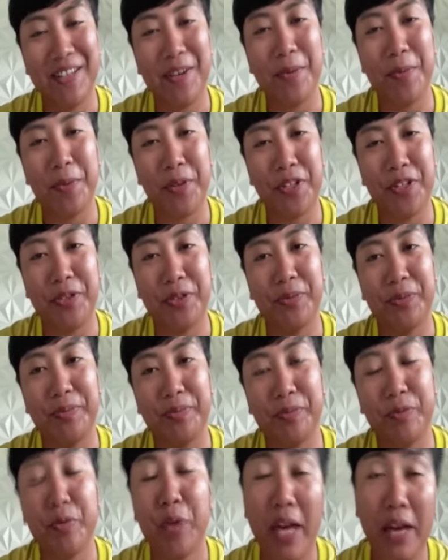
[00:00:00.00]
Opo,
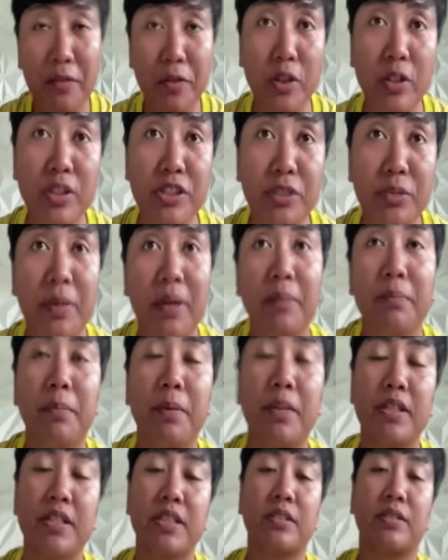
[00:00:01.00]
yun. We have also
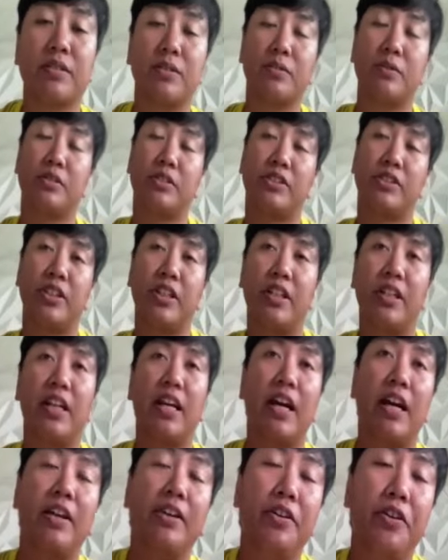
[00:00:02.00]
members, sir,
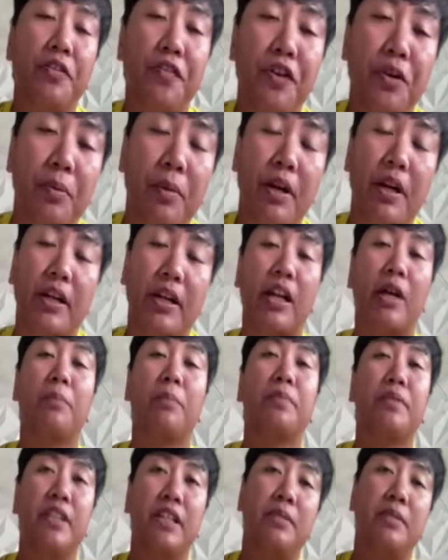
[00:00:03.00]
na ano from our
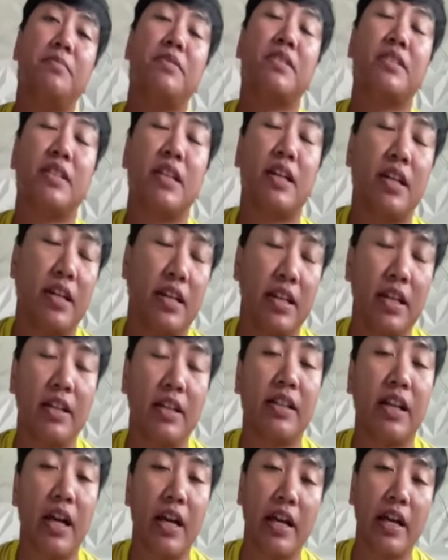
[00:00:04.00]
club teams na mm-hmm.
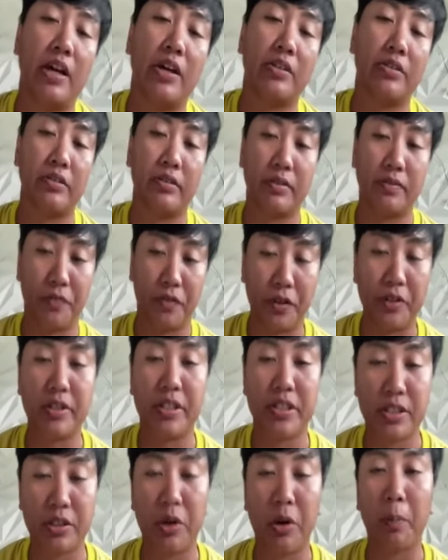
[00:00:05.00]
nag-try out for
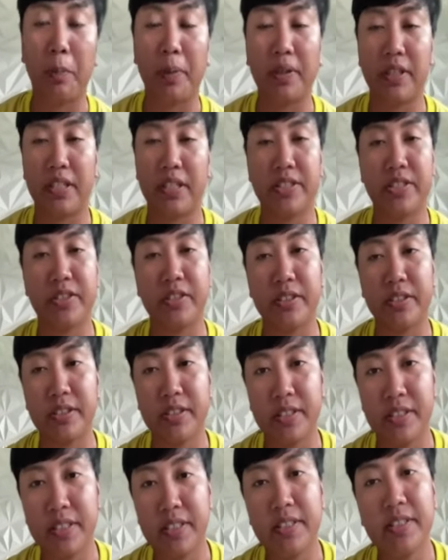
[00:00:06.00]
this competition.
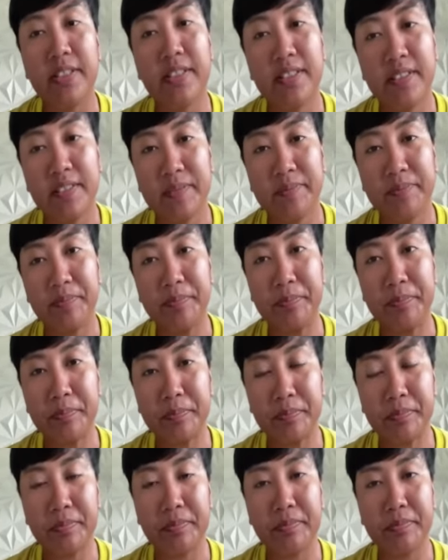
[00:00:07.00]
Ah, uh,
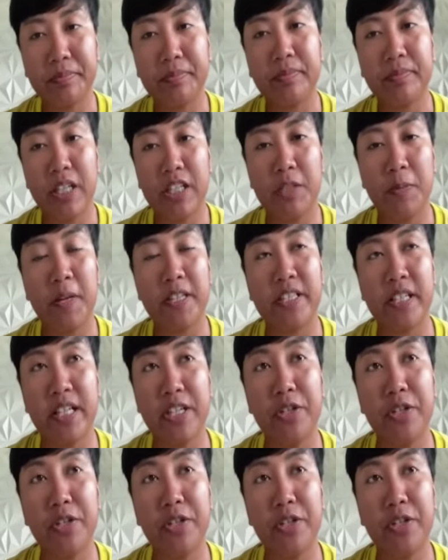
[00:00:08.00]
okay. Uh, Especially